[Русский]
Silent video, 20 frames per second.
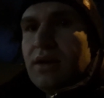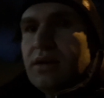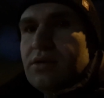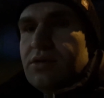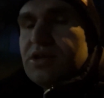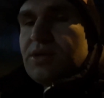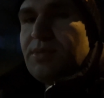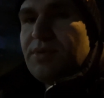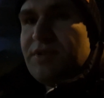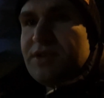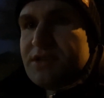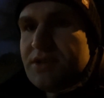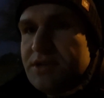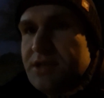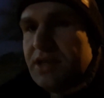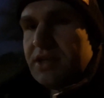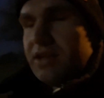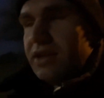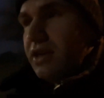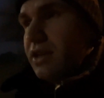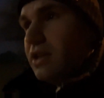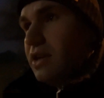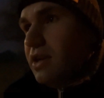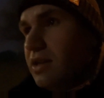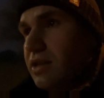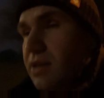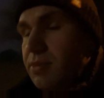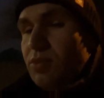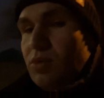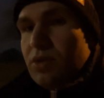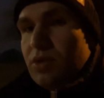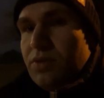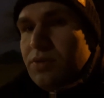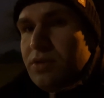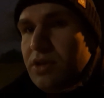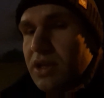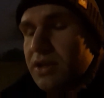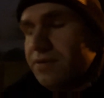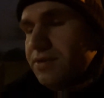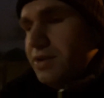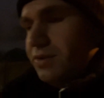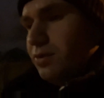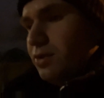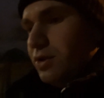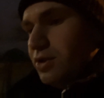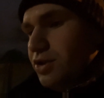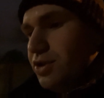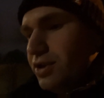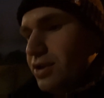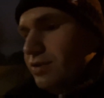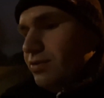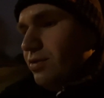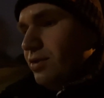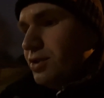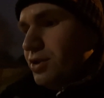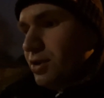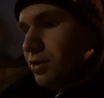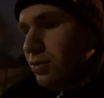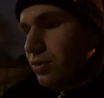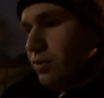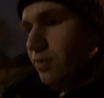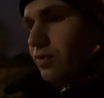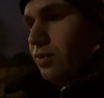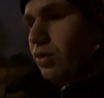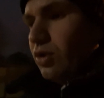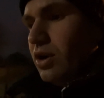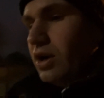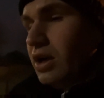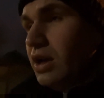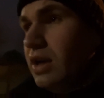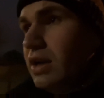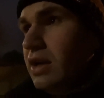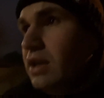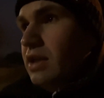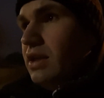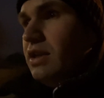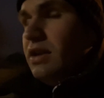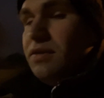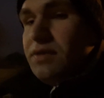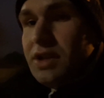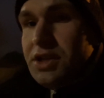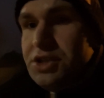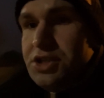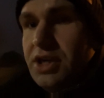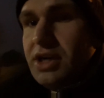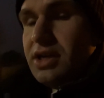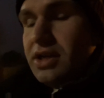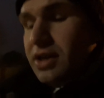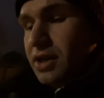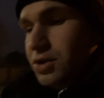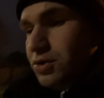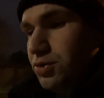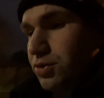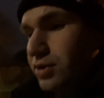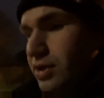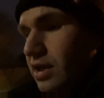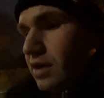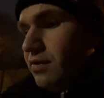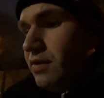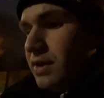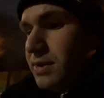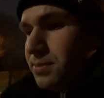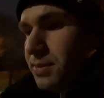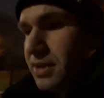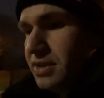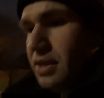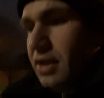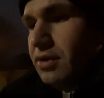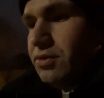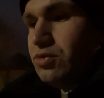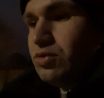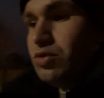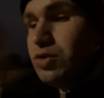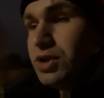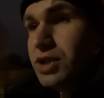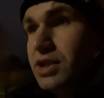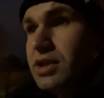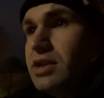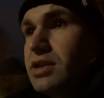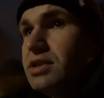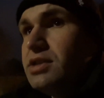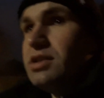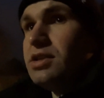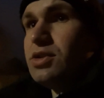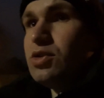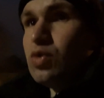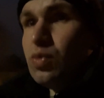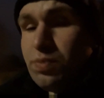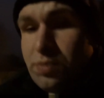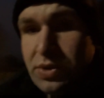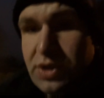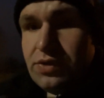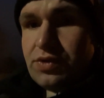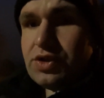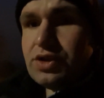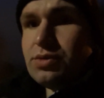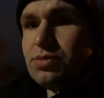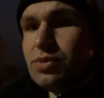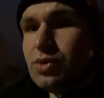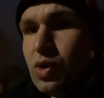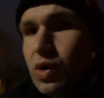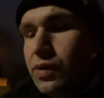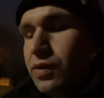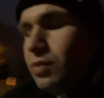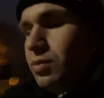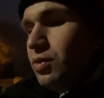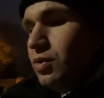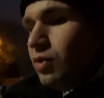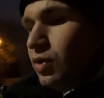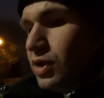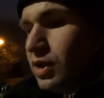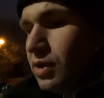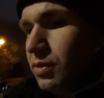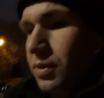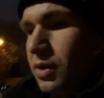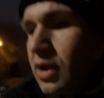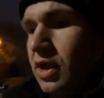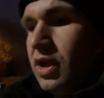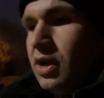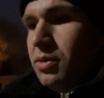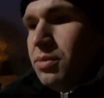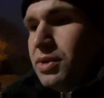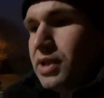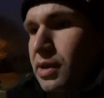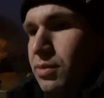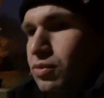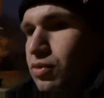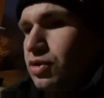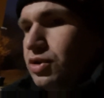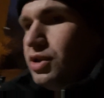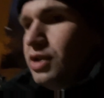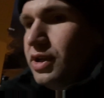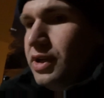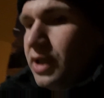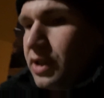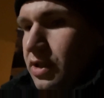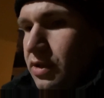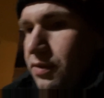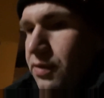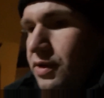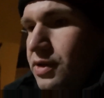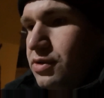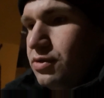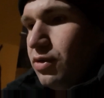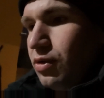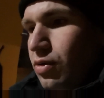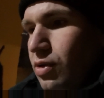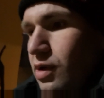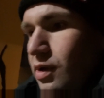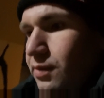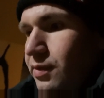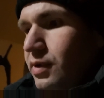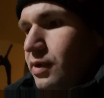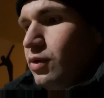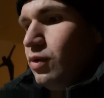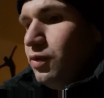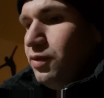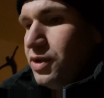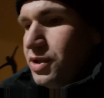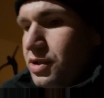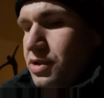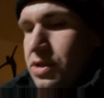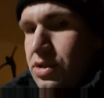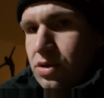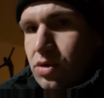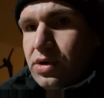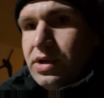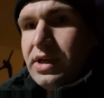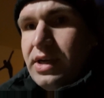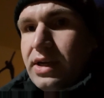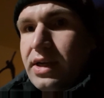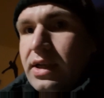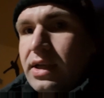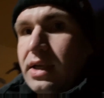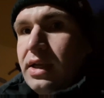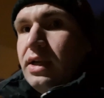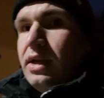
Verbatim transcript: Друзья, приветствую всех на канале Артамонов Лайв. Сегодня начинаю свой очередной влог. И вначале хочу я вас поздравить уже с наступившим Новым Годом, потому что этот видеоролик вы увидите только